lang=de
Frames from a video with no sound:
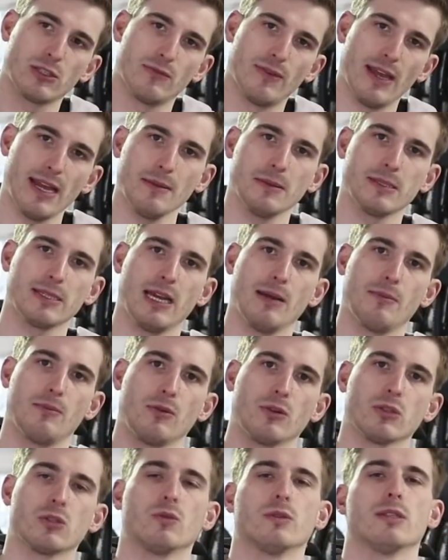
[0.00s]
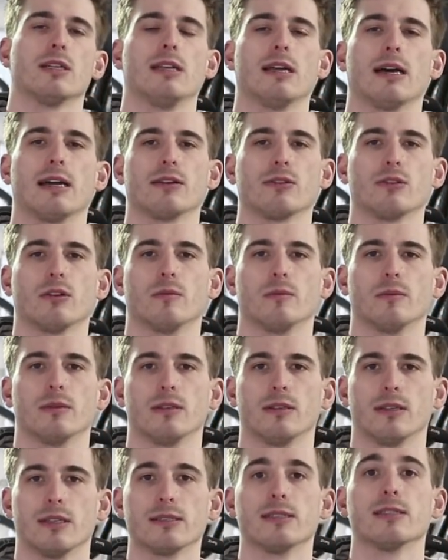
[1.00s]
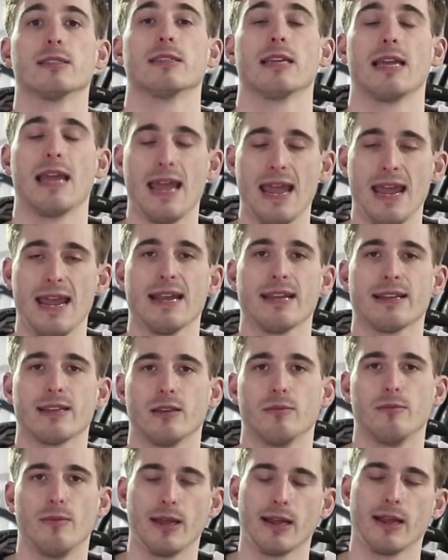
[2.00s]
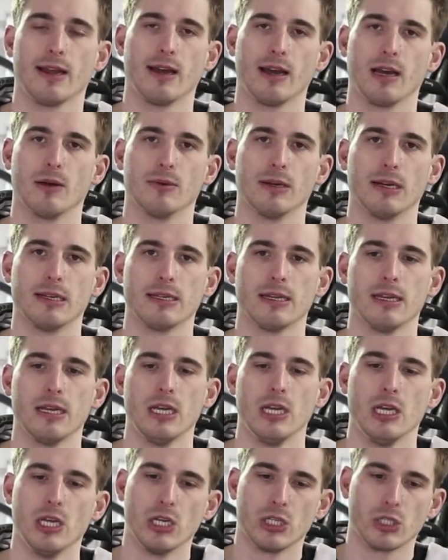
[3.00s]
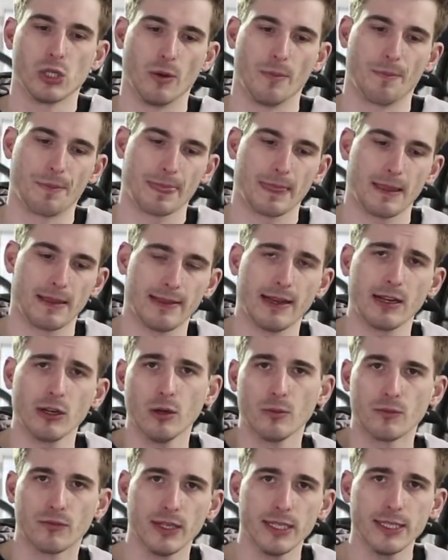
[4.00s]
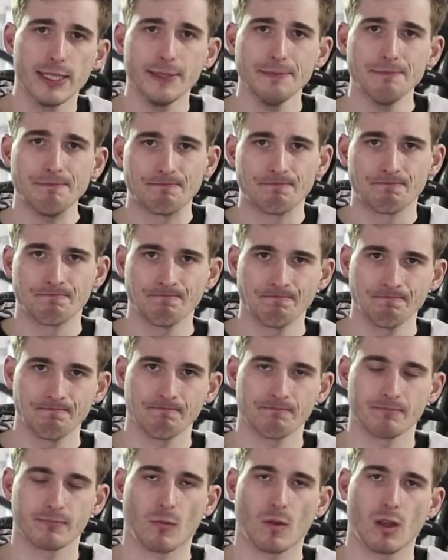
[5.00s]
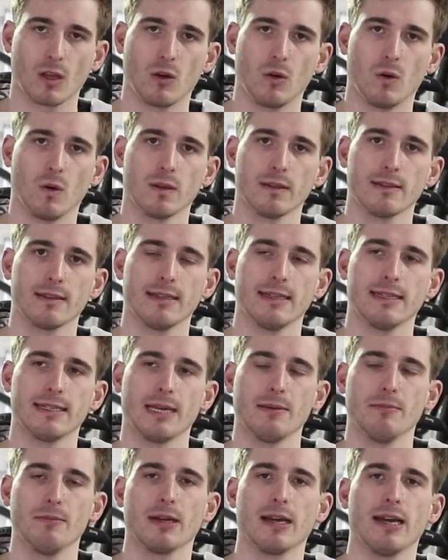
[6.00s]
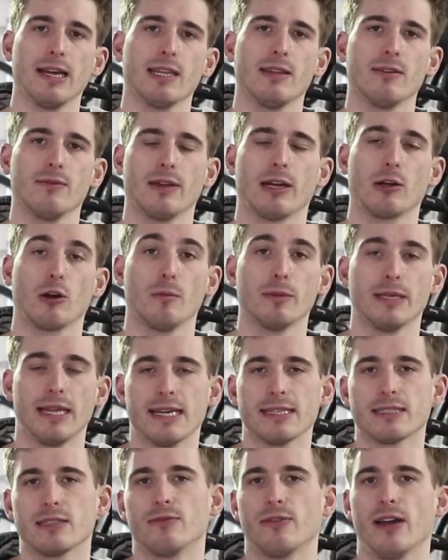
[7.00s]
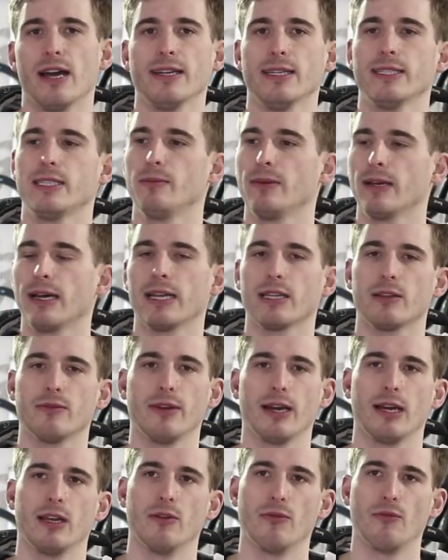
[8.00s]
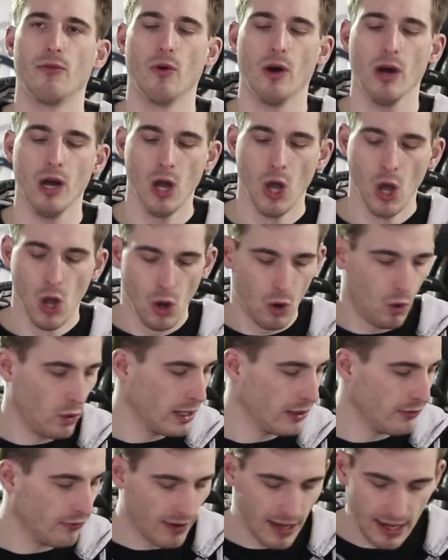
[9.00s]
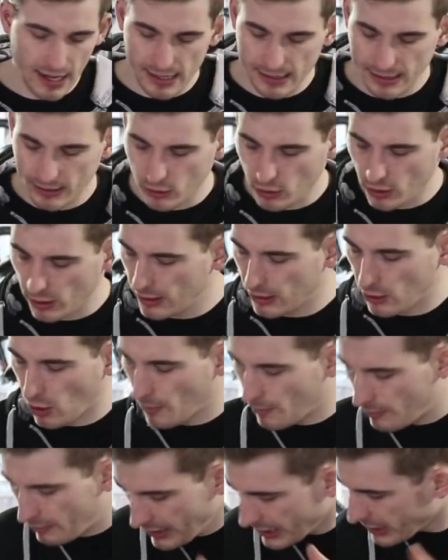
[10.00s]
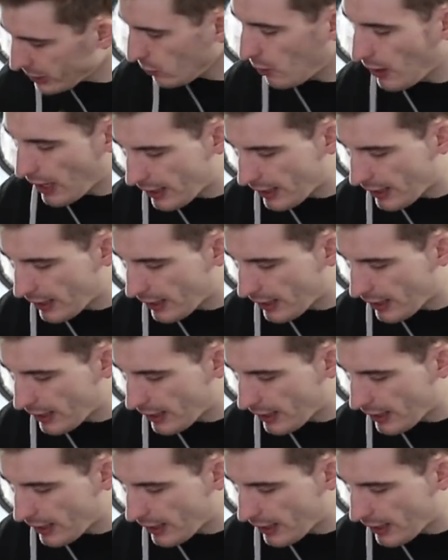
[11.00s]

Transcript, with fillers: zu welchem Zeitpunkt zu uns in den Laden kommen. Das ist echt eine Menge Arbeit. So, dann kommt Winter und äh, dann, bereiten, dann kommen die ersten Fahrräder, die bereiten wir alle vor. Und ein Fahrrad kommt nicht so